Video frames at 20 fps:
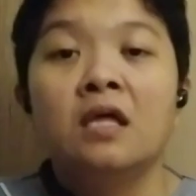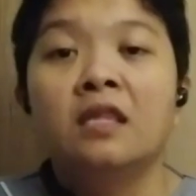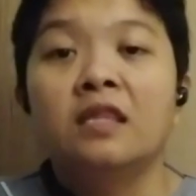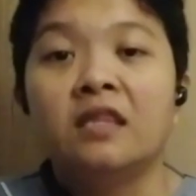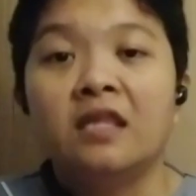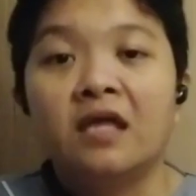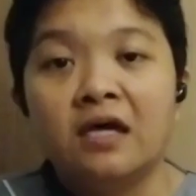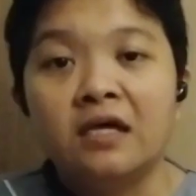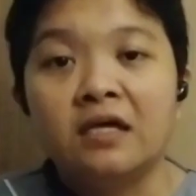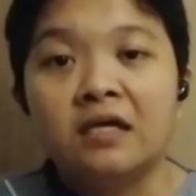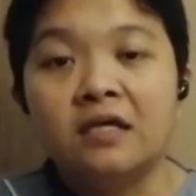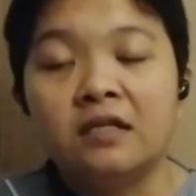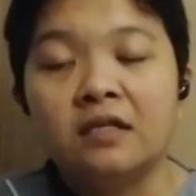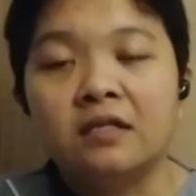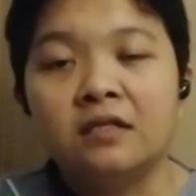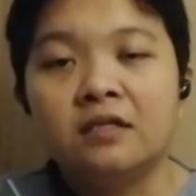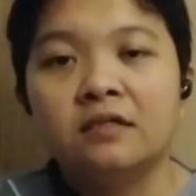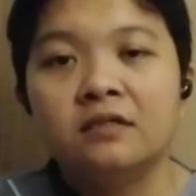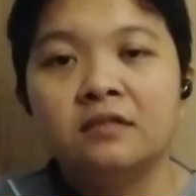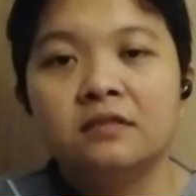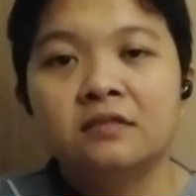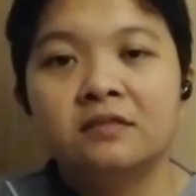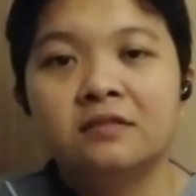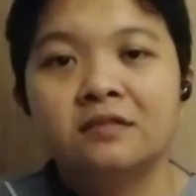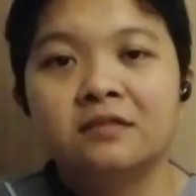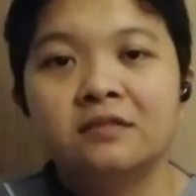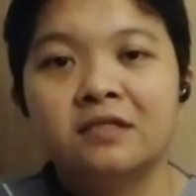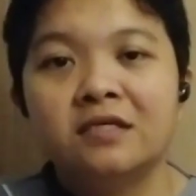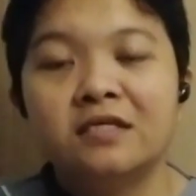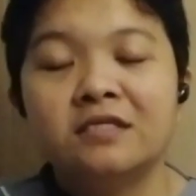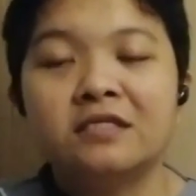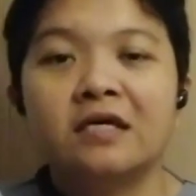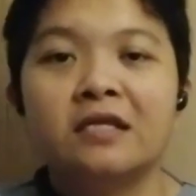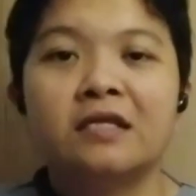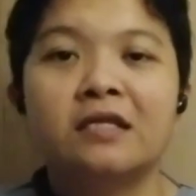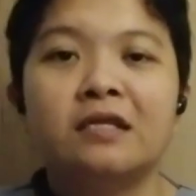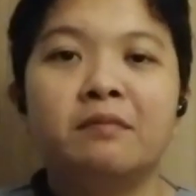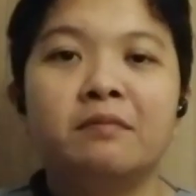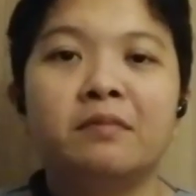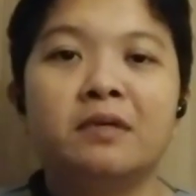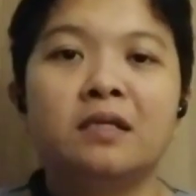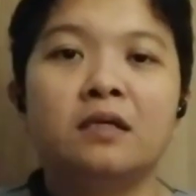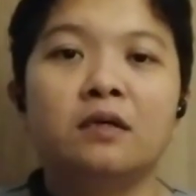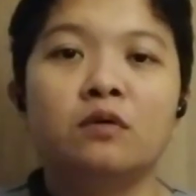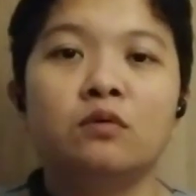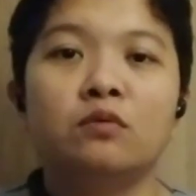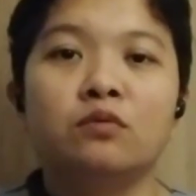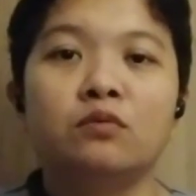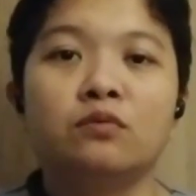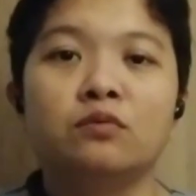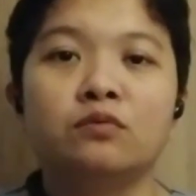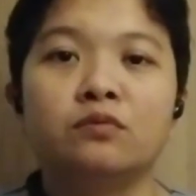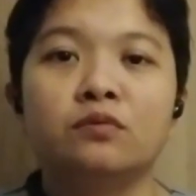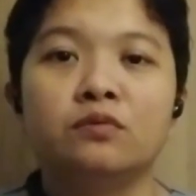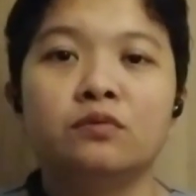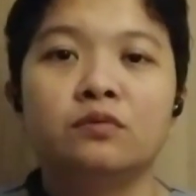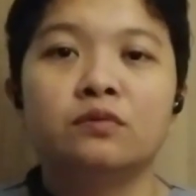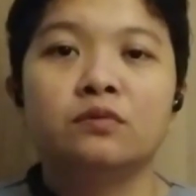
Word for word: Dahil isa rin naman akong